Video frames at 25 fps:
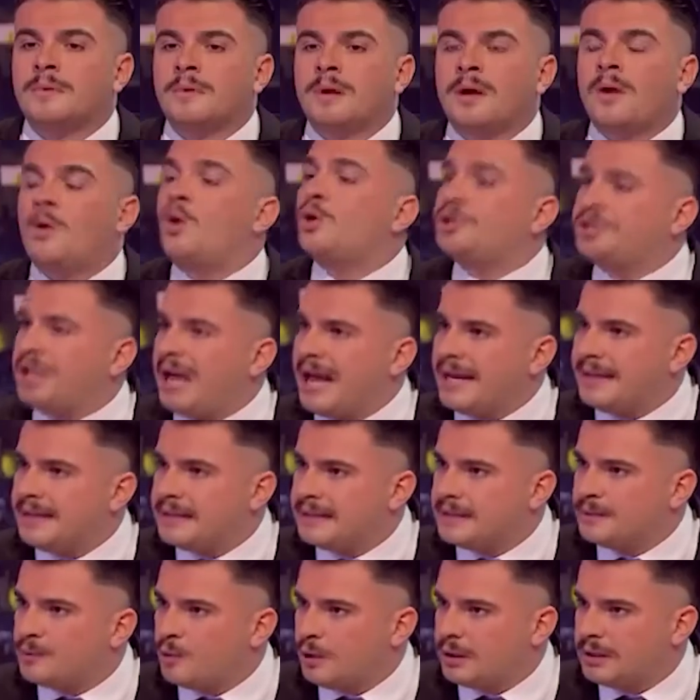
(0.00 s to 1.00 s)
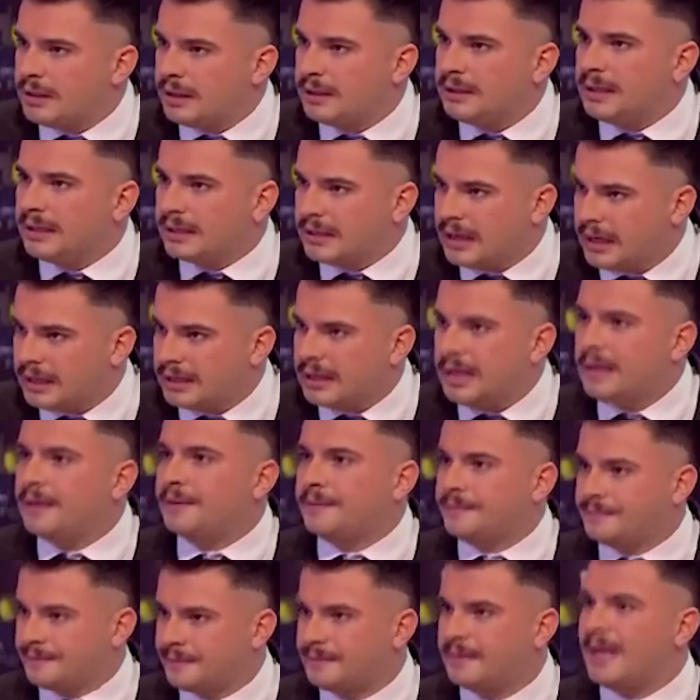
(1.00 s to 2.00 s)
hoş geldiniz bu arada tekrardan.
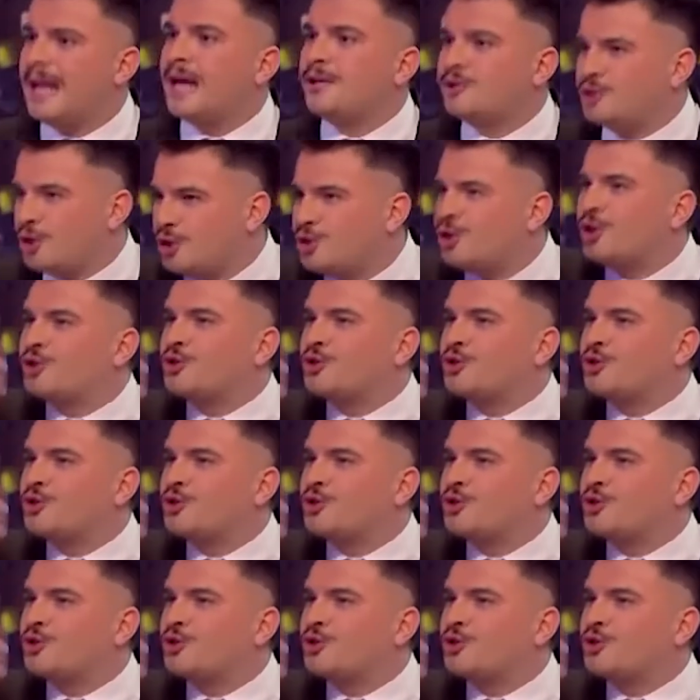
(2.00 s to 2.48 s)
Ha, çocuk